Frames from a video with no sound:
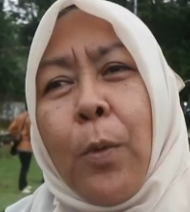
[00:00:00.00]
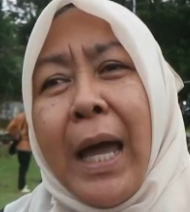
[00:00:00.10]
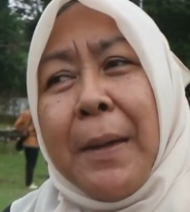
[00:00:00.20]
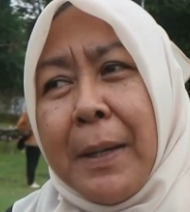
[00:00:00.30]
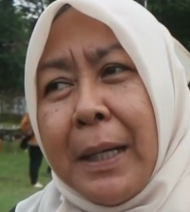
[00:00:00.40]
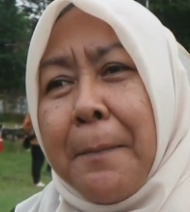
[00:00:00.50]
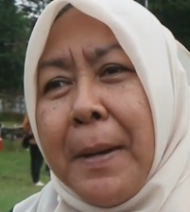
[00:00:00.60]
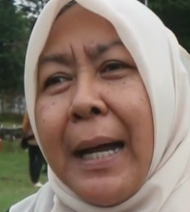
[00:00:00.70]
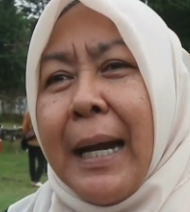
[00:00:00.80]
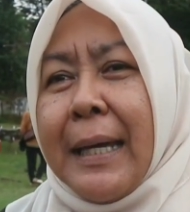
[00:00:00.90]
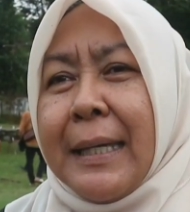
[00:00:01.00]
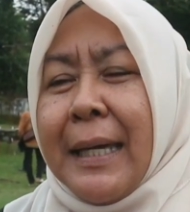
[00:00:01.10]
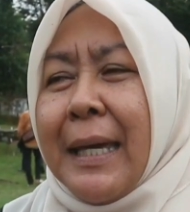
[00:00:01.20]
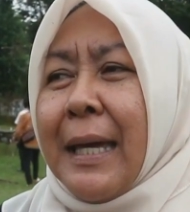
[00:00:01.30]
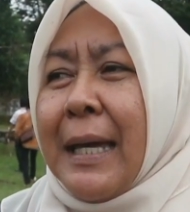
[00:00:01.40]
mulai berkembang
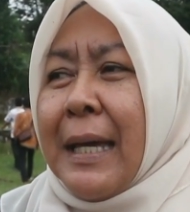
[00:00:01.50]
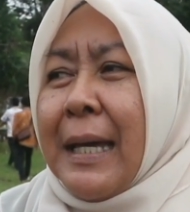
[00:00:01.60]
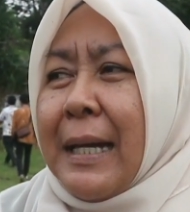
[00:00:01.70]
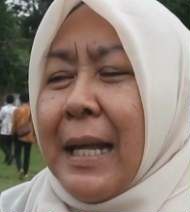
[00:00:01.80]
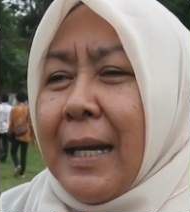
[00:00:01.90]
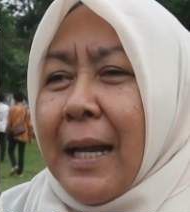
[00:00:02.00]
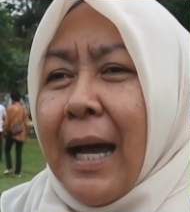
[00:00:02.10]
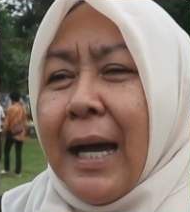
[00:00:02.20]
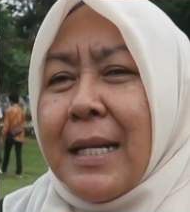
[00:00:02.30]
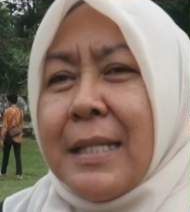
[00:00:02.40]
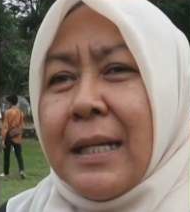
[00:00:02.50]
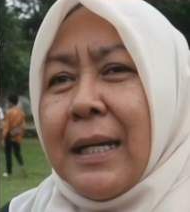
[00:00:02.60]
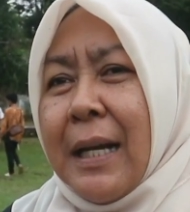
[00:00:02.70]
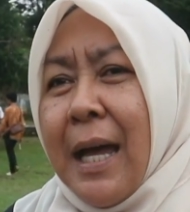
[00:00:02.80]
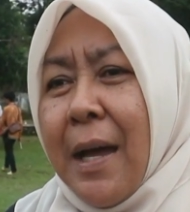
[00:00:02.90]
lagi dan akan
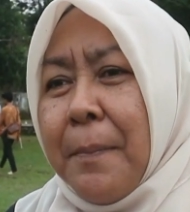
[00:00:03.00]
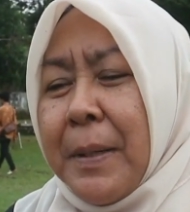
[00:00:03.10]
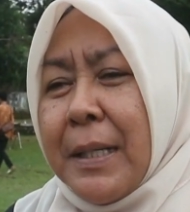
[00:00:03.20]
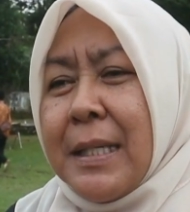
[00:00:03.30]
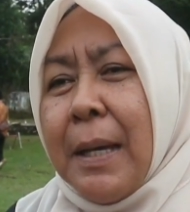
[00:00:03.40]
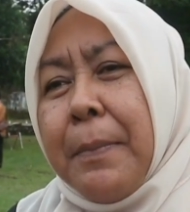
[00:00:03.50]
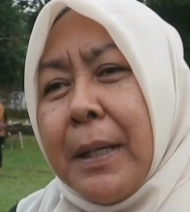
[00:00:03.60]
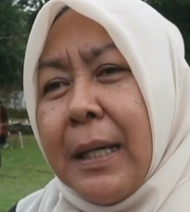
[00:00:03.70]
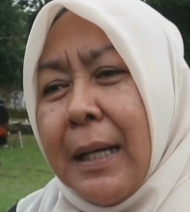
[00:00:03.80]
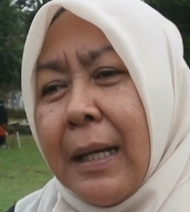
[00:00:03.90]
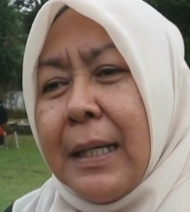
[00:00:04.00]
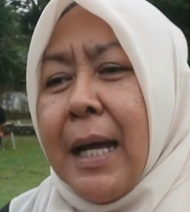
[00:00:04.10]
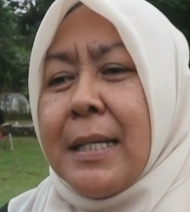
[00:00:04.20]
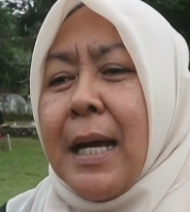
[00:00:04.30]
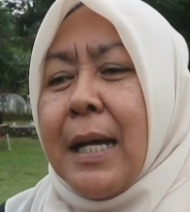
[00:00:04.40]
segera bergerak
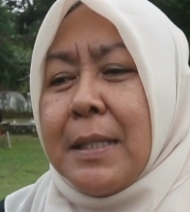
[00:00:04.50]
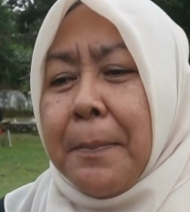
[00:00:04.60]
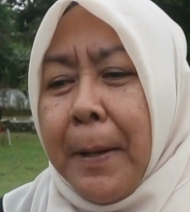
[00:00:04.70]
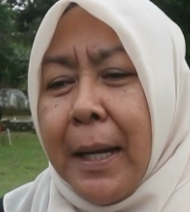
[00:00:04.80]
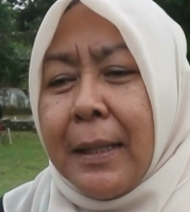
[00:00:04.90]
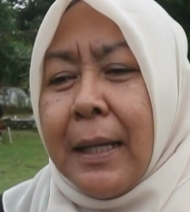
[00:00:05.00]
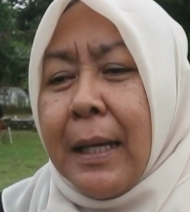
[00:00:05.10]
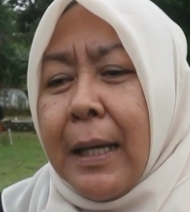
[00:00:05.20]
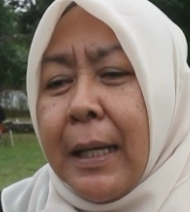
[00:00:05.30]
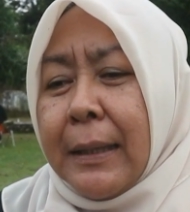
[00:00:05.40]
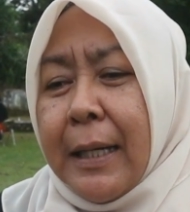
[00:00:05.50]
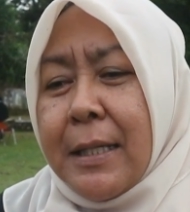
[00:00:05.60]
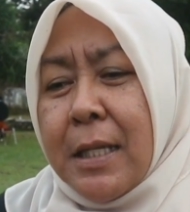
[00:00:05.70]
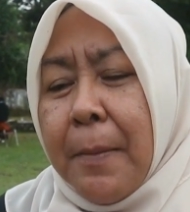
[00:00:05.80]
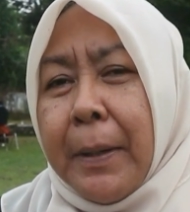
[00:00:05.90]
dengan sangat cepat. Tadi
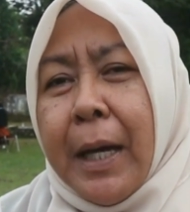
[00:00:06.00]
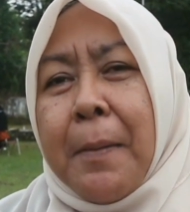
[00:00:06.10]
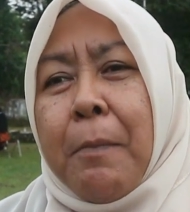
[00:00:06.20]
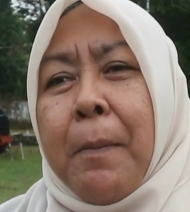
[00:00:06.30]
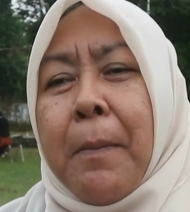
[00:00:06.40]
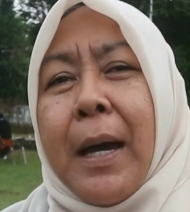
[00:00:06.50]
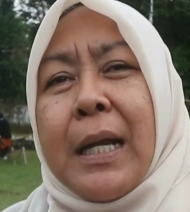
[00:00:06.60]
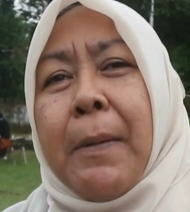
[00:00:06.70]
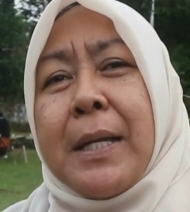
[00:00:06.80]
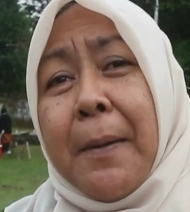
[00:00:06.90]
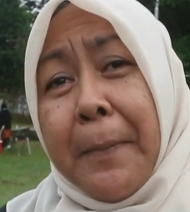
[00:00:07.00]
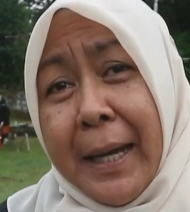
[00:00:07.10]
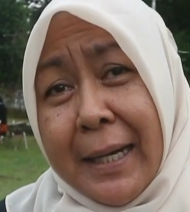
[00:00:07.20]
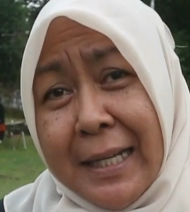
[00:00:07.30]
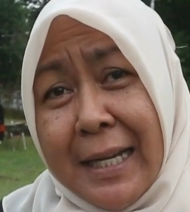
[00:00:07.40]
saya sampaikan bahwa memang ada banyak
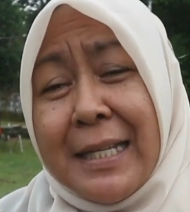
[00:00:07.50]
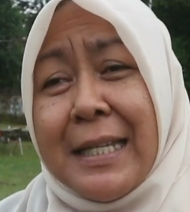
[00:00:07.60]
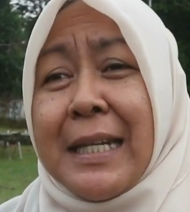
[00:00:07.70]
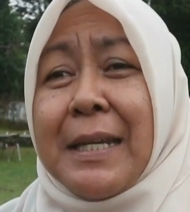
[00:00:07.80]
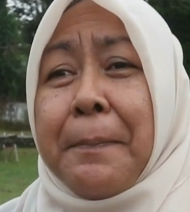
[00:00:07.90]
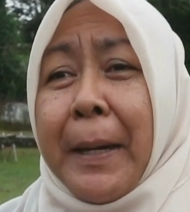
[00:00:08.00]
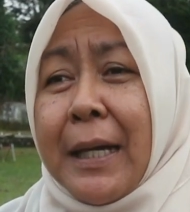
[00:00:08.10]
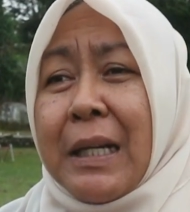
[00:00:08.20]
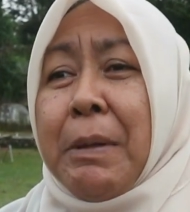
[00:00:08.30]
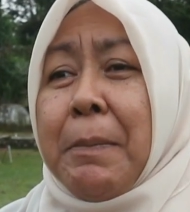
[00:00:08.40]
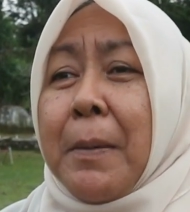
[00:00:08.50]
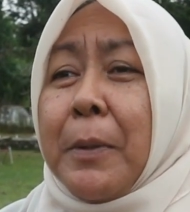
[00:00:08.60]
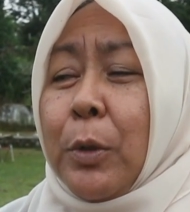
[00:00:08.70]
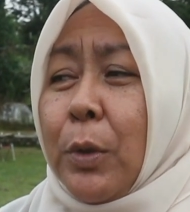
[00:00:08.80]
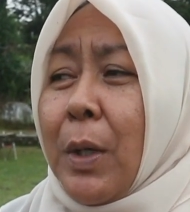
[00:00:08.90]
PR-nya di sini. PR-nya memang
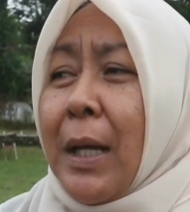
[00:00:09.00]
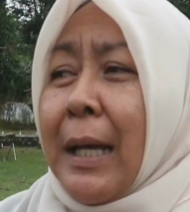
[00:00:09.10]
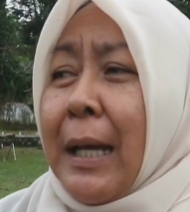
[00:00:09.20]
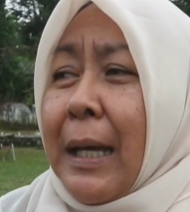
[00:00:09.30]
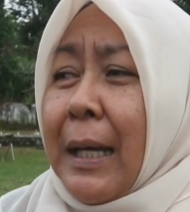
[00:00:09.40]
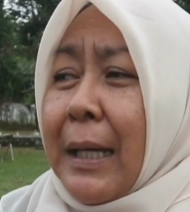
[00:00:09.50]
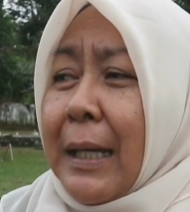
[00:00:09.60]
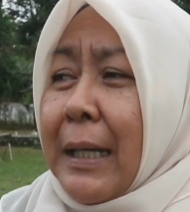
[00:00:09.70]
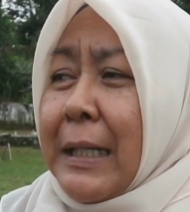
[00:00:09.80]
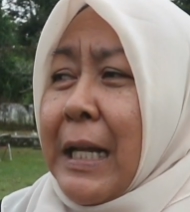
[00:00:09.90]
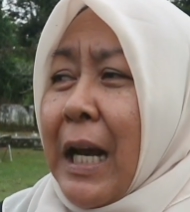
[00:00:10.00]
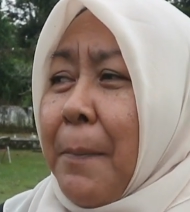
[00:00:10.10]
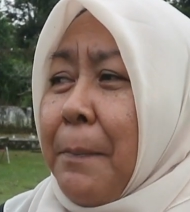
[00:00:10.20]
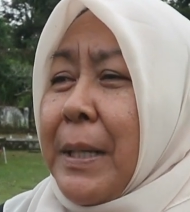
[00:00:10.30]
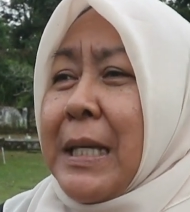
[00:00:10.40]
betul uh, di
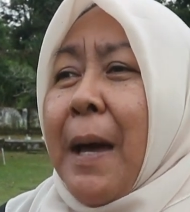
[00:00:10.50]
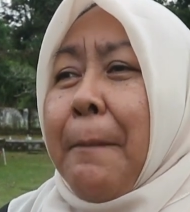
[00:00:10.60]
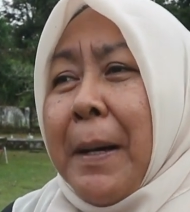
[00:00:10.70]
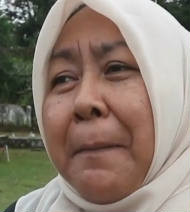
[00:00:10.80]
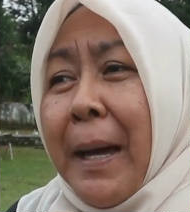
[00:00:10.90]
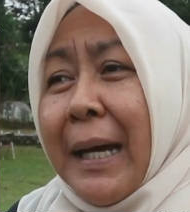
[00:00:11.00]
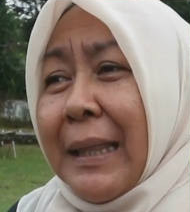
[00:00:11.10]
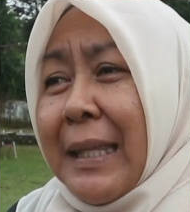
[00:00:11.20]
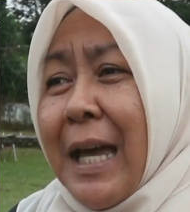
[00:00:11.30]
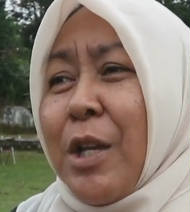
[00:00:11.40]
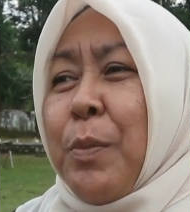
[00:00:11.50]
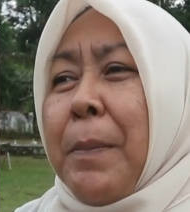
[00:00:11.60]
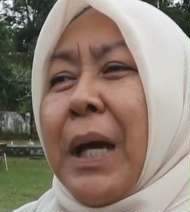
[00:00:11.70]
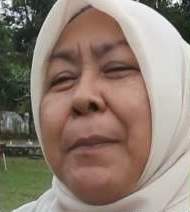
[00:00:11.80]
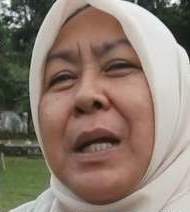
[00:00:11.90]
dalam penyiapan paketnya supaya
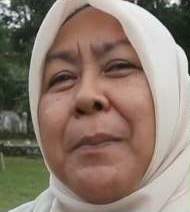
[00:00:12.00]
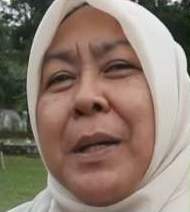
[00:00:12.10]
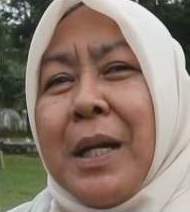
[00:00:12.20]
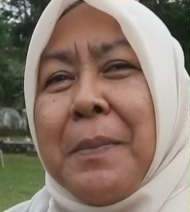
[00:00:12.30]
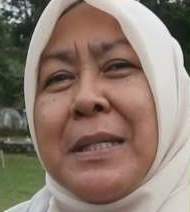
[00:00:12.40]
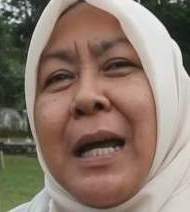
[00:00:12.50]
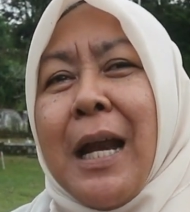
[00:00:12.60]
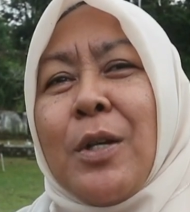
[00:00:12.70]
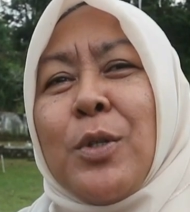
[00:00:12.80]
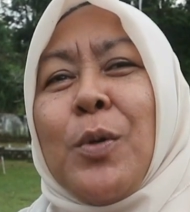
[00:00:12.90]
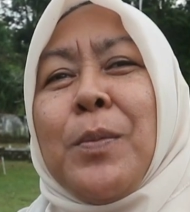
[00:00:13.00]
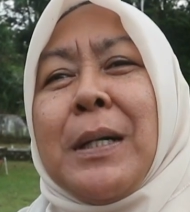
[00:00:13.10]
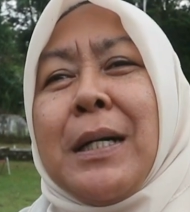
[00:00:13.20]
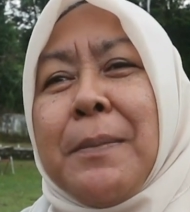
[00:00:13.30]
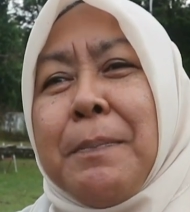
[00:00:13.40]
mereka benar-benar bisa langsung
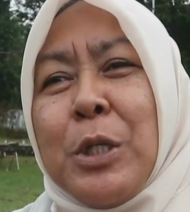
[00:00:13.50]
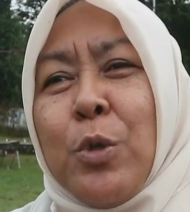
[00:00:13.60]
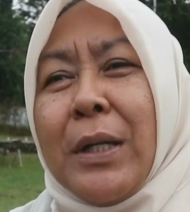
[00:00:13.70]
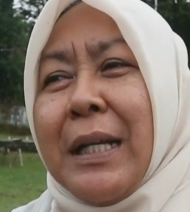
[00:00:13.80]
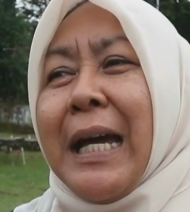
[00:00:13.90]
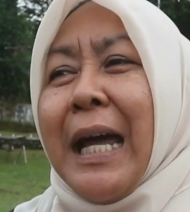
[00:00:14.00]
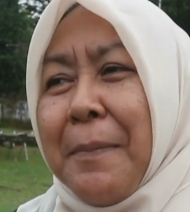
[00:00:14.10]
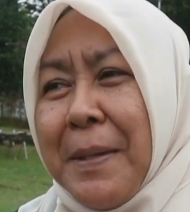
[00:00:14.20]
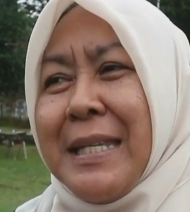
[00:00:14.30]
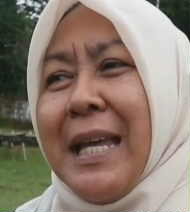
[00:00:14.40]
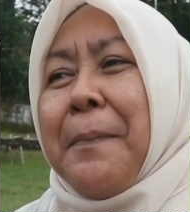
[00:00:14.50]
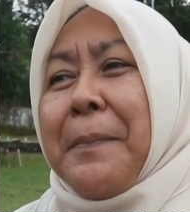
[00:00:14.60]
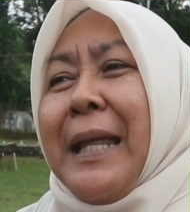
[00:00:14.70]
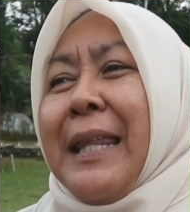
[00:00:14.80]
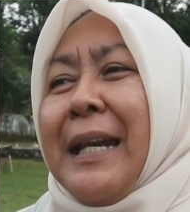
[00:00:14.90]
menjualnya dengan lebih siap.